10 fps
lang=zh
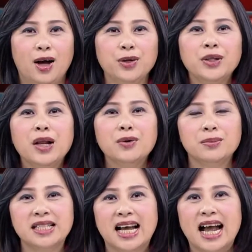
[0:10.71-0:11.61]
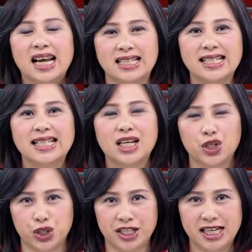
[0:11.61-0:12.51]
好，又到了我们三海气象的
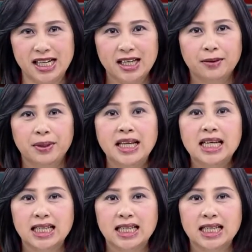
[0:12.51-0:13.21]
时间了。明